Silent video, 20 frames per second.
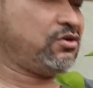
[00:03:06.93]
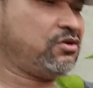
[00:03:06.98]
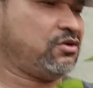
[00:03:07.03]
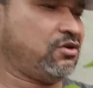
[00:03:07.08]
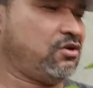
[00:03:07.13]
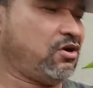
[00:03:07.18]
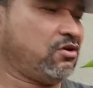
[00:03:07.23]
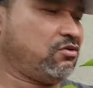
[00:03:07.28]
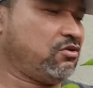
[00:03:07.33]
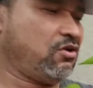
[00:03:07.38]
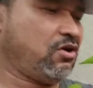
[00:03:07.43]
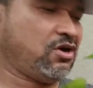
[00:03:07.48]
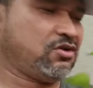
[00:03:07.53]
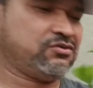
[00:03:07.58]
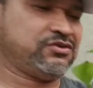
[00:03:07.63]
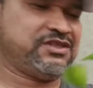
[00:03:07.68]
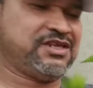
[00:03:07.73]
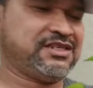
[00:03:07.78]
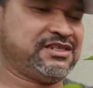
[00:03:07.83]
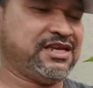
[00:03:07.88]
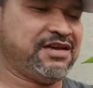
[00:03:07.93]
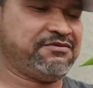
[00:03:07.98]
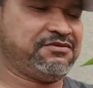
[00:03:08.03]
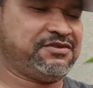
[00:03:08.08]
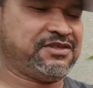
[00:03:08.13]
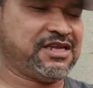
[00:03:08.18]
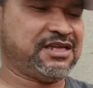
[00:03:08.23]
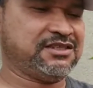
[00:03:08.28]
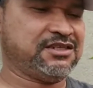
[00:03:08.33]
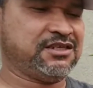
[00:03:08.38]
Logo, logo já deve
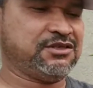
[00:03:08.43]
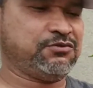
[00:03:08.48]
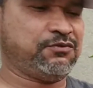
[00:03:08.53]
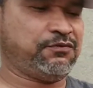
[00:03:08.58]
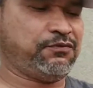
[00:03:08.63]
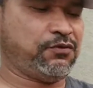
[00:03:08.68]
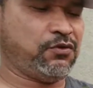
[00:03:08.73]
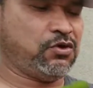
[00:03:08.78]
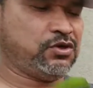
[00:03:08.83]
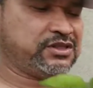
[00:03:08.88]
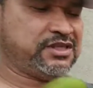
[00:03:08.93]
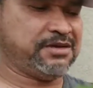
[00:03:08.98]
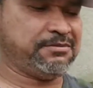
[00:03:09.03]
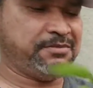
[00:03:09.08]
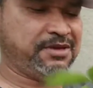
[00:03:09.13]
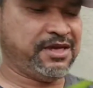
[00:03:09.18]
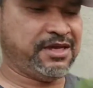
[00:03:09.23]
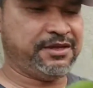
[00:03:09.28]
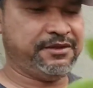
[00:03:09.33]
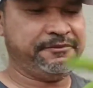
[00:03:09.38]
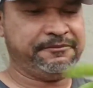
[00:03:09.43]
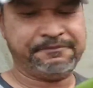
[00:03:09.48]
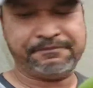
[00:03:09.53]
estar tá dando flor também.